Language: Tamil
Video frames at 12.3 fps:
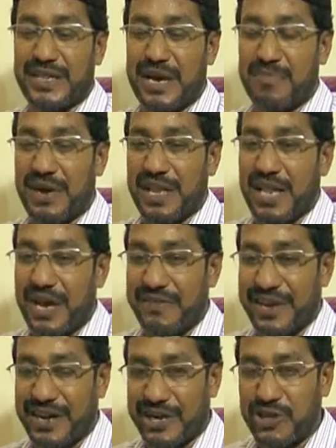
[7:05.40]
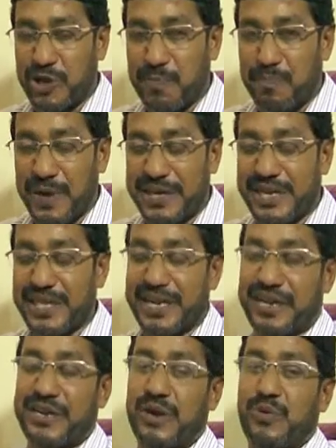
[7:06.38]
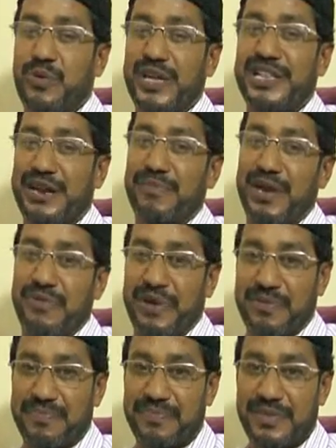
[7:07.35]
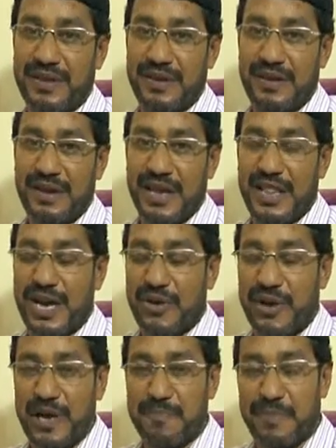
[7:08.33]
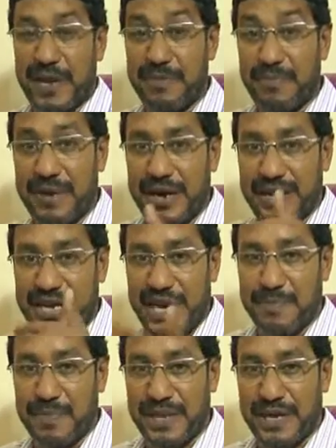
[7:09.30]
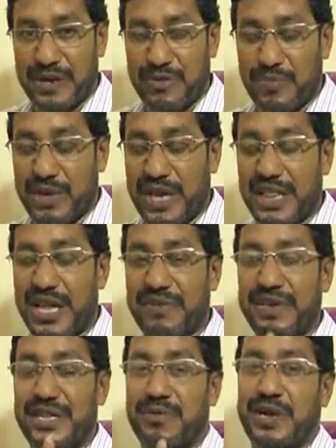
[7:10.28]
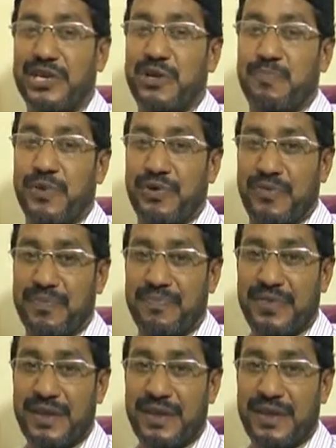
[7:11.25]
நாம் அல்லாவை கட்டுப்பட்டு நடக்கக்கூடிய நிலைமையில் வரும் அல்லாஹனுடைய பண்புகள் கேற்ப நடக்கும்போது அல்லாவை நாம் கட்டுப்படுவோம்